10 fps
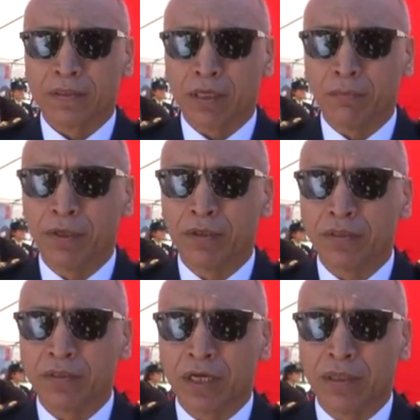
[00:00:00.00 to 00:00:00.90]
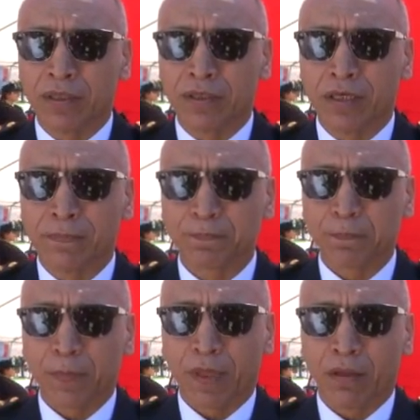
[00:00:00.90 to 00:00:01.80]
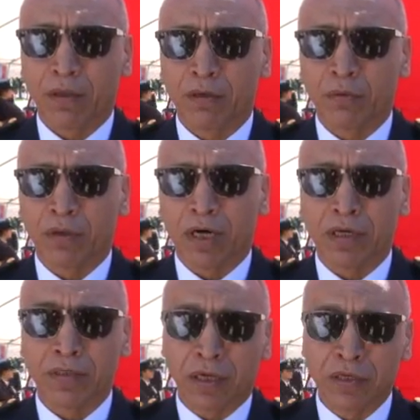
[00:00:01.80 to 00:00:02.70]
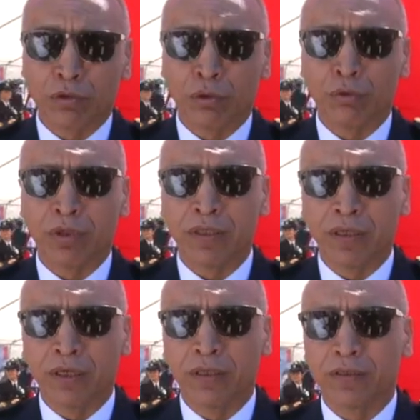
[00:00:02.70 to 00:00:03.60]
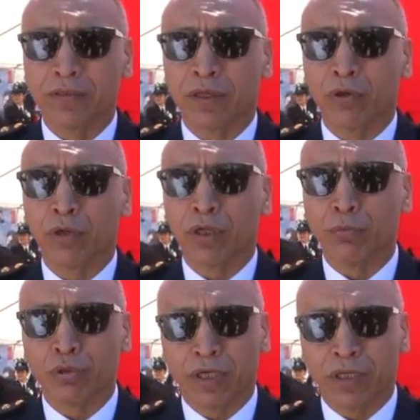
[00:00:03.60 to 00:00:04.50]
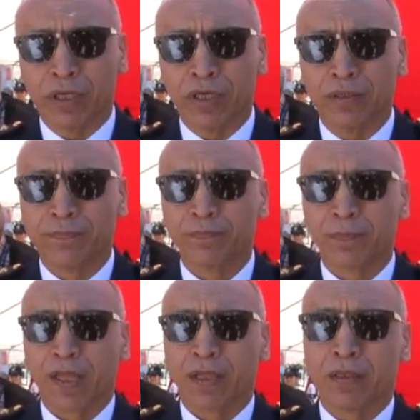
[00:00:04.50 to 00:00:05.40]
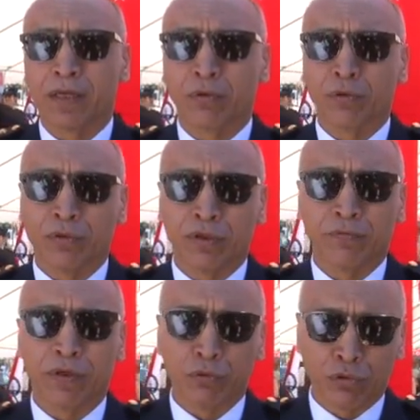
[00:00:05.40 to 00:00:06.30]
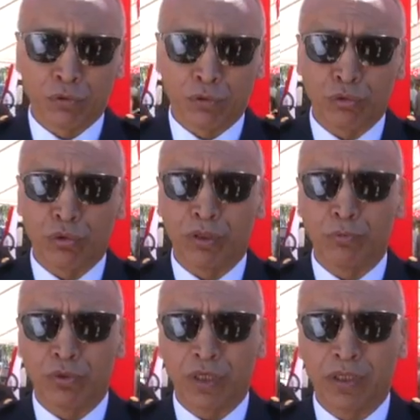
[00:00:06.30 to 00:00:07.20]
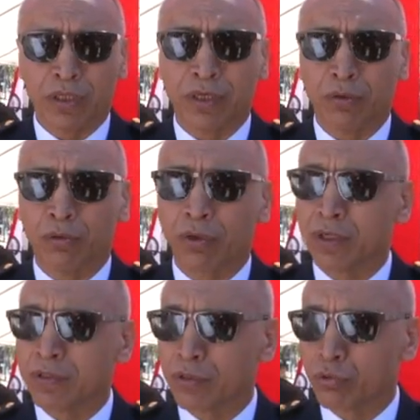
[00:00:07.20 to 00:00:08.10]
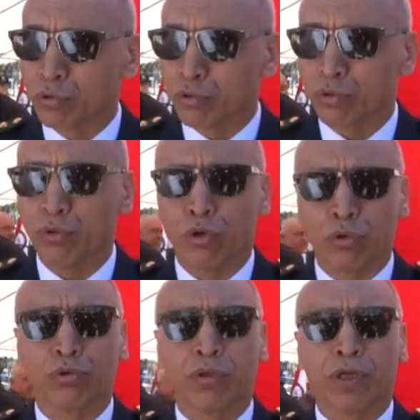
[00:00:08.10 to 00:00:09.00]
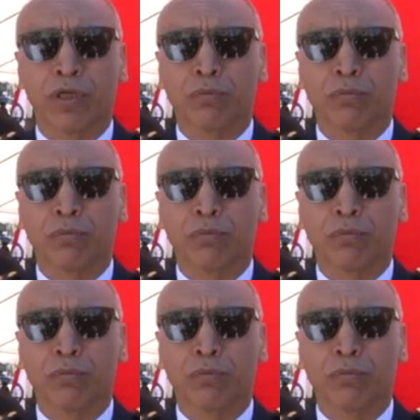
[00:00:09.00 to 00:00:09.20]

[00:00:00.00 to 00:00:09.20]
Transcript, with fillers: Tabi sadece asayiş yönünden değil, terörle mücadele, narkotik ve uyuşturucuyla mücadele, organize suç örgütleriyle